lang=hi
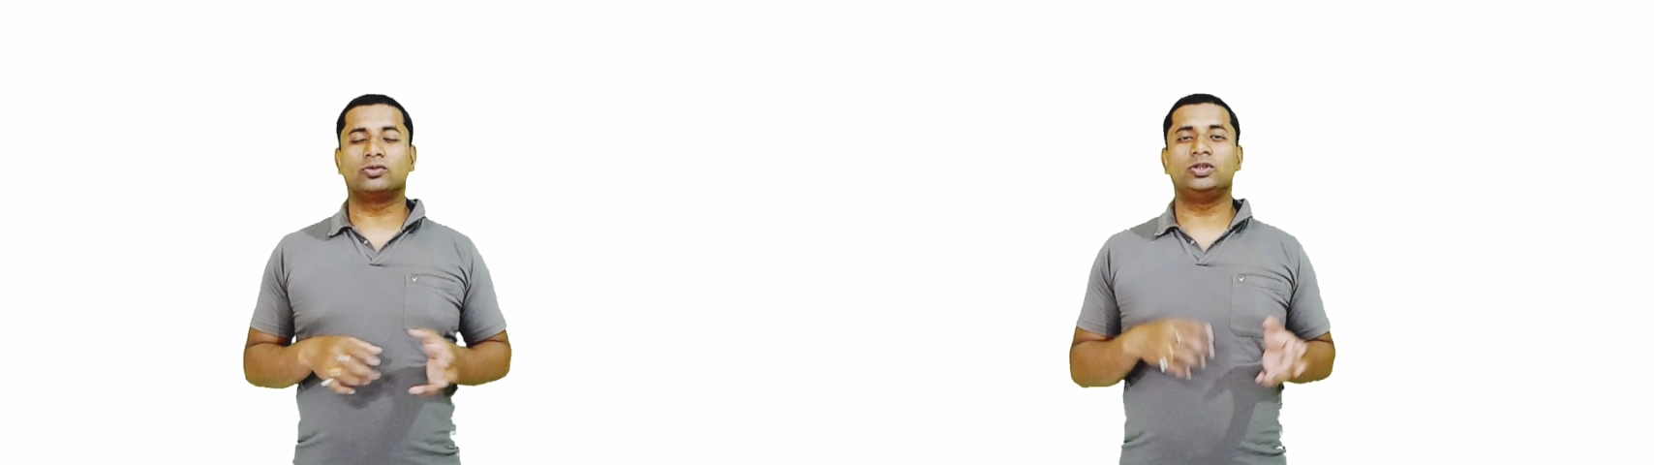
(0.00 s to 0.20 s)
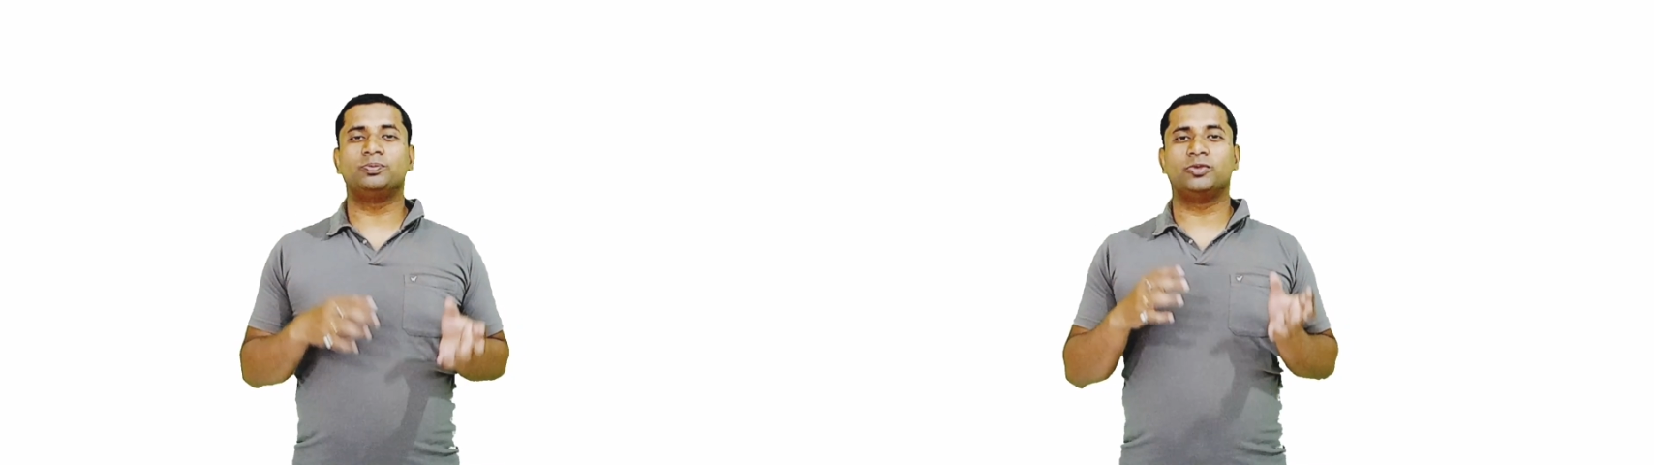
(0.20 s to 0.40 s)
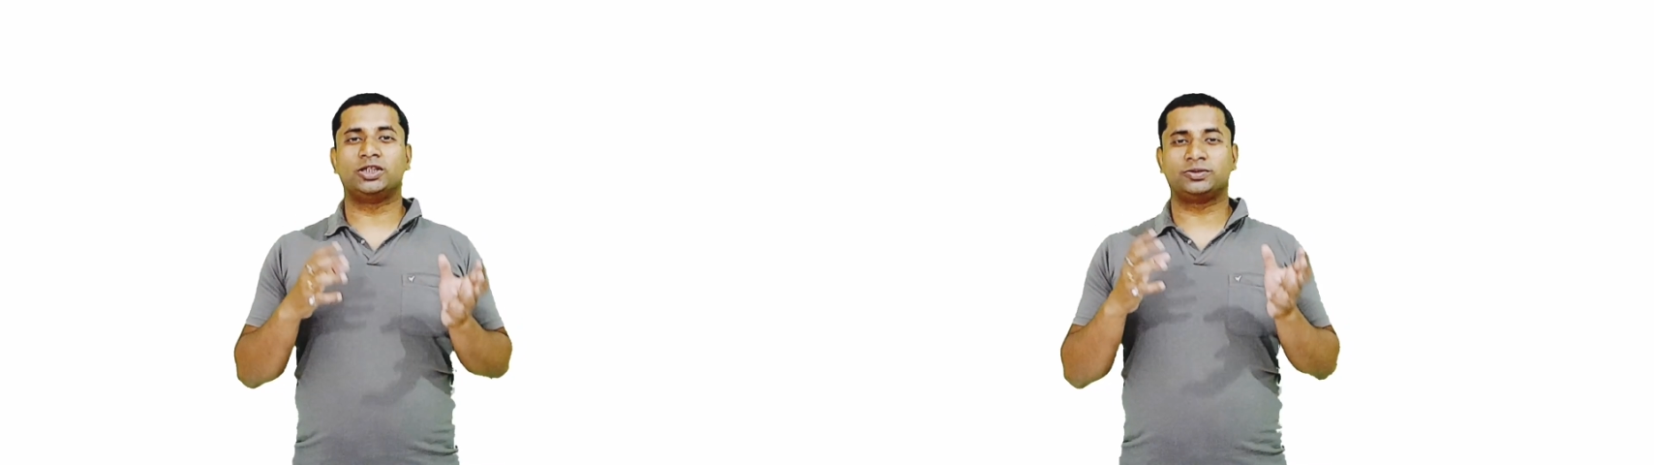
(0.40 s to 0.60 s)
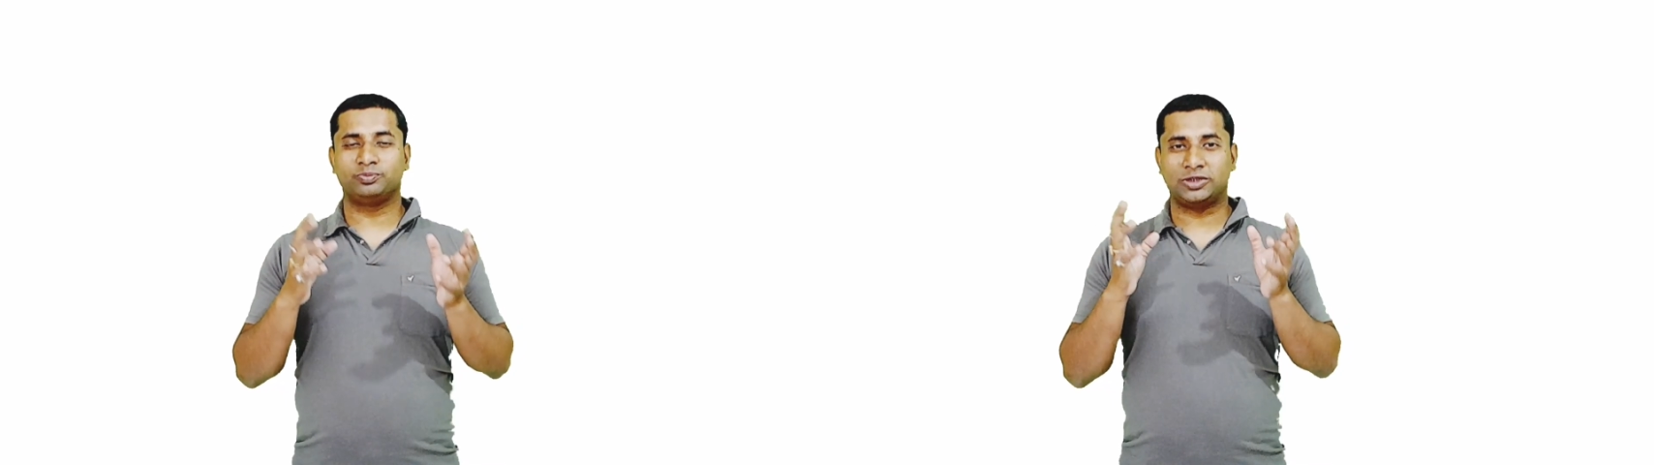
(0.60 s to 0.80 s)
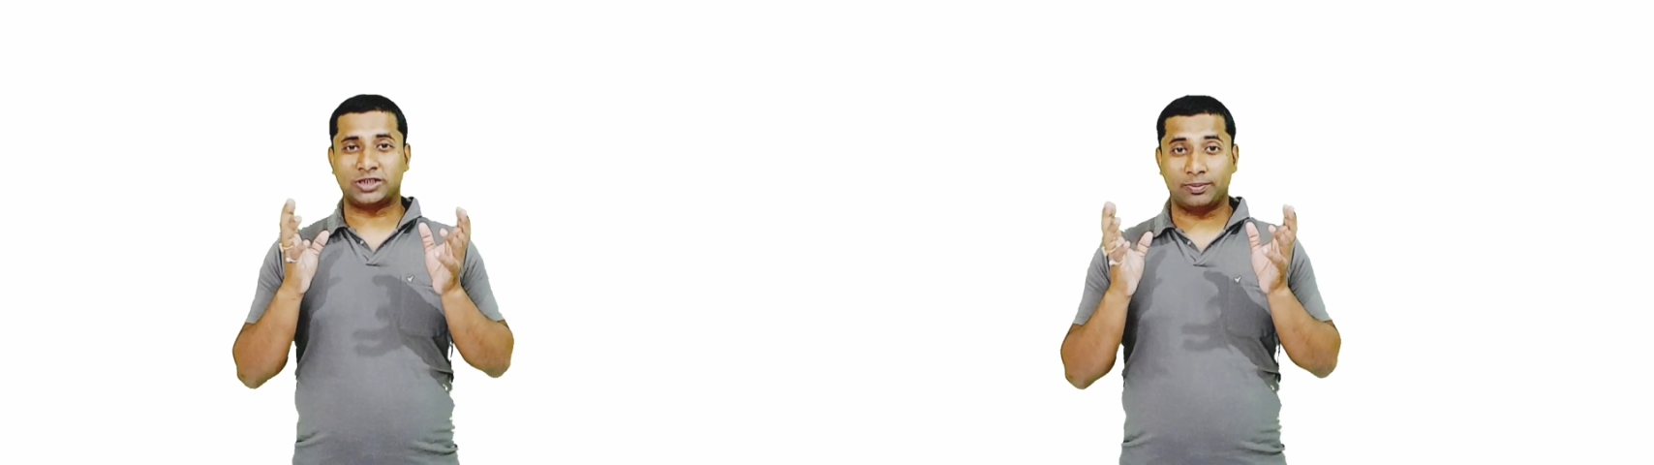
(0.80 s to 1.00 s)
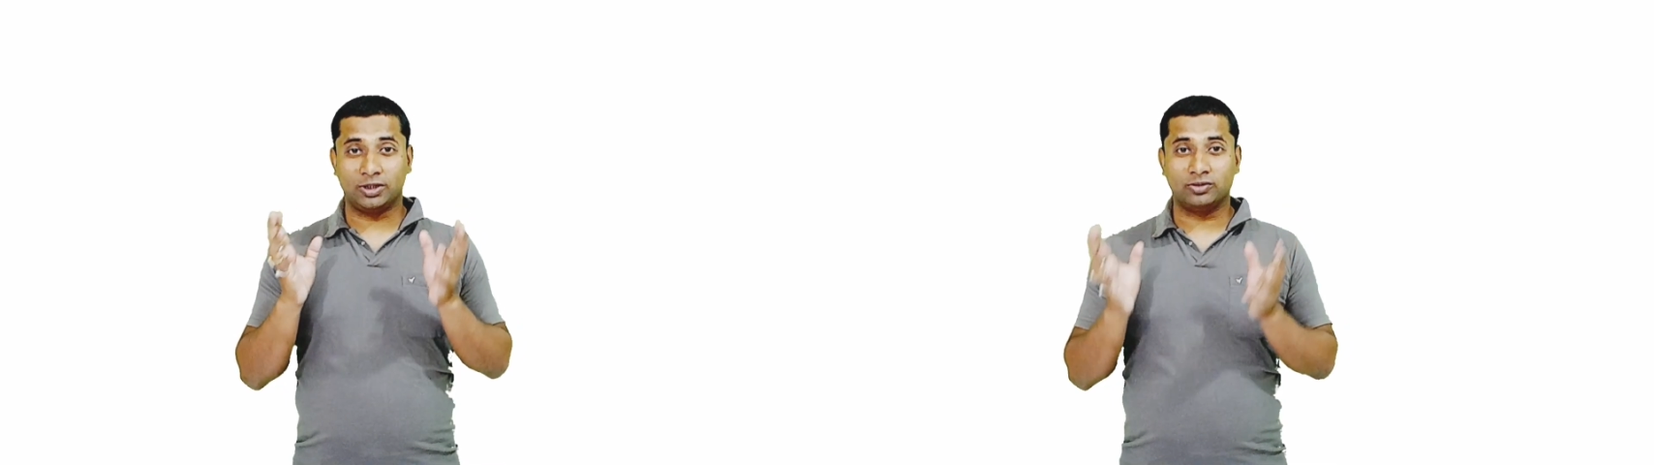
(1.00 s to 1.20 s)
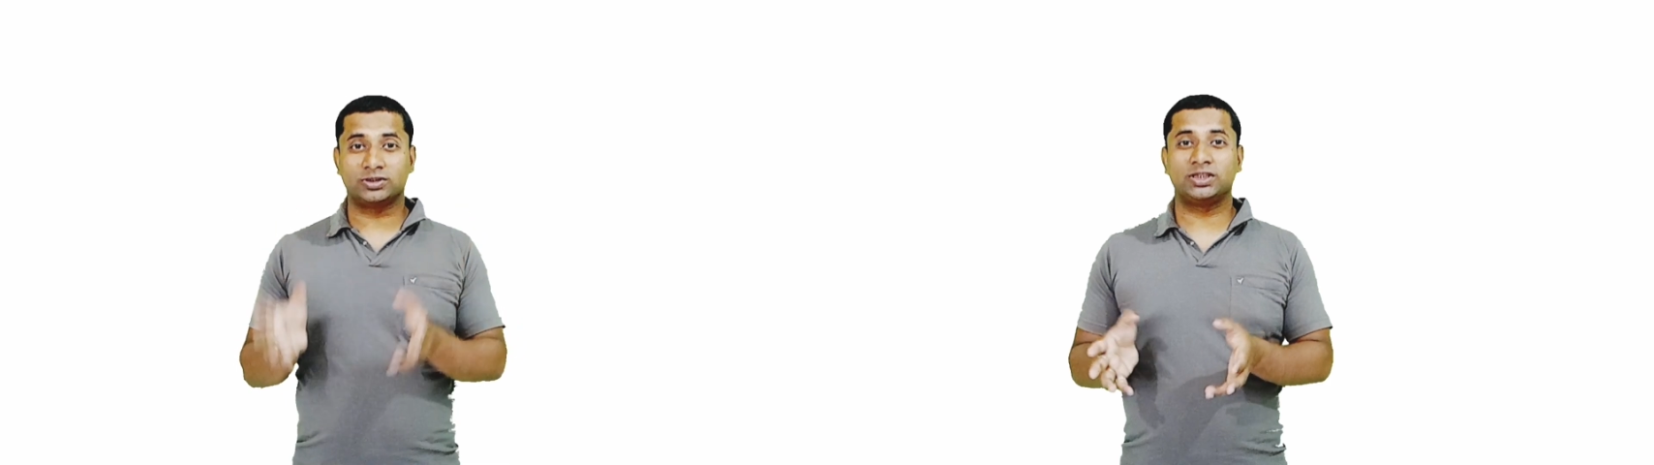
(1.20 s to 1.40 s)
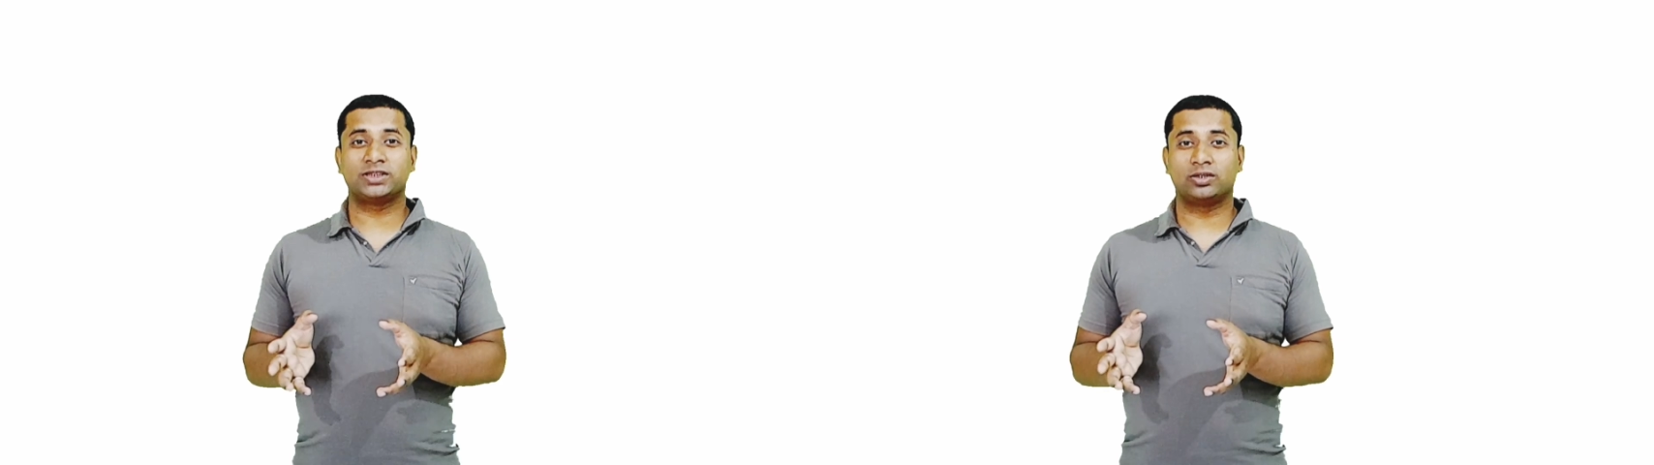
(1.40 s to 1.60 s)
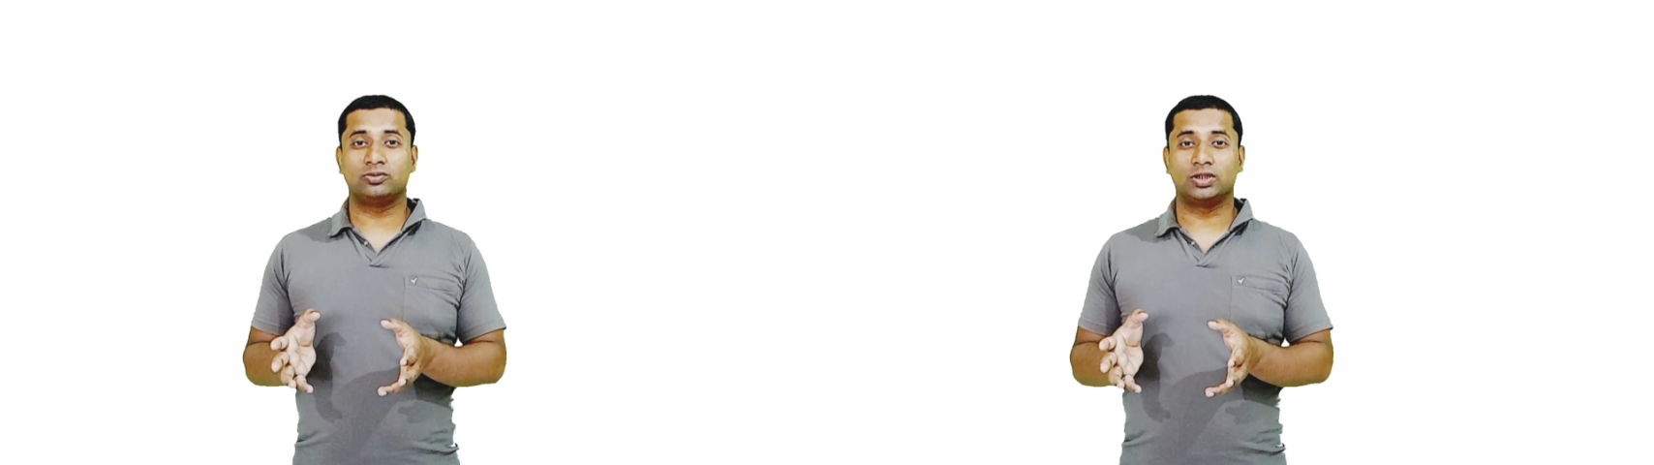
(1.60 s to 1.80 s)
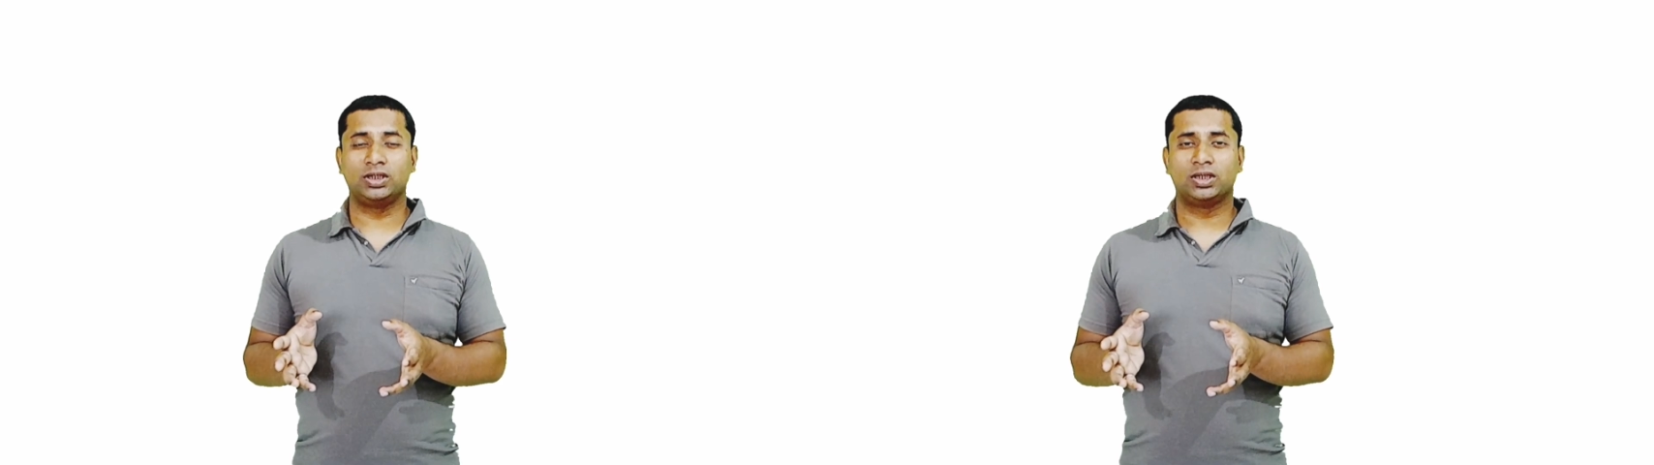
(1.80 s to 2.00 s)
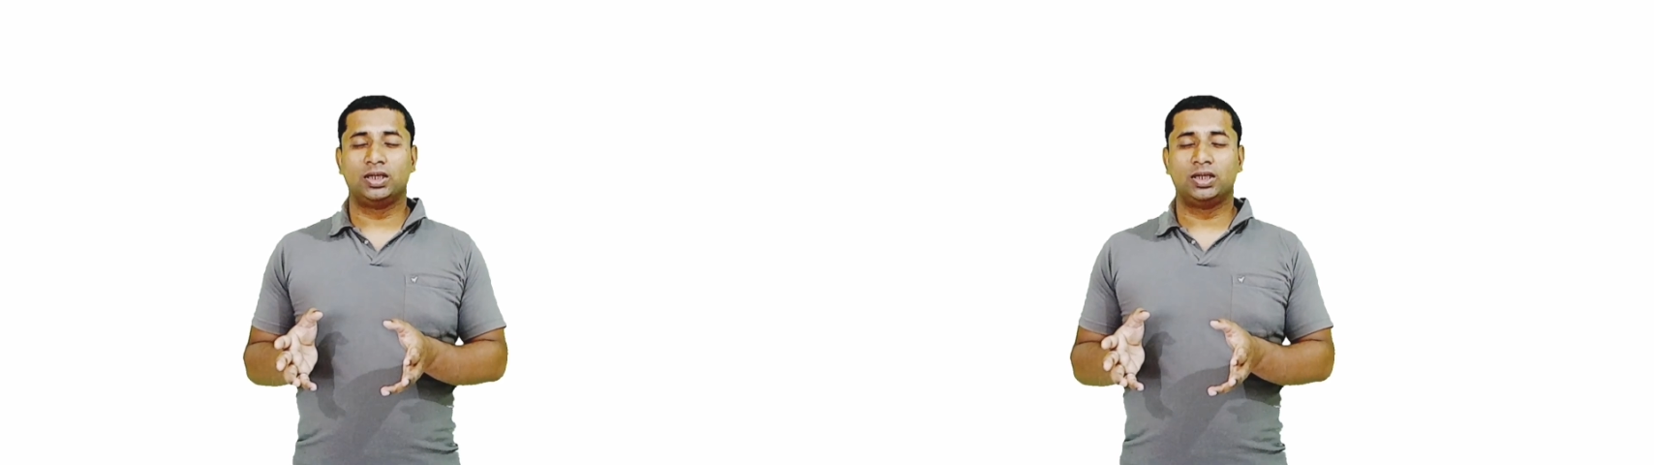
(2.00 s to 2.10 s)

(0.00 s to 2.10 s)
कोई मिसहैपनिंग उसके साथ हो गई